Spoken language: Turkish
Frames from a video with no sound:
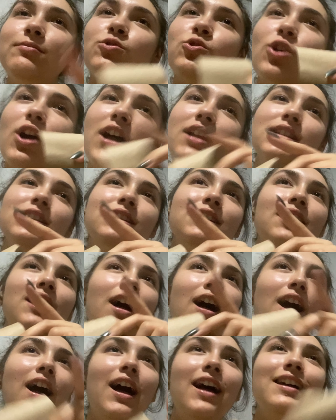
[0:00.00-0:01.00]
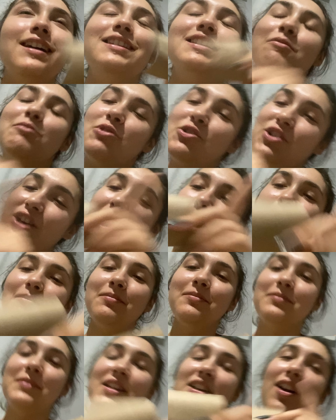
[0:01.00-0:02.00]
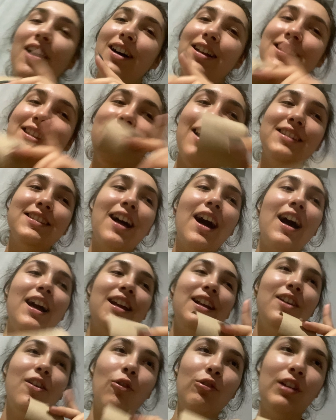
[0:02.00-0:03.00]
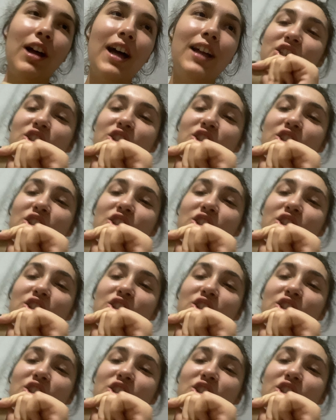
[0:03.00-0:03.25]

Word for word: şu an anlatamayacağım bir anıya dahil olan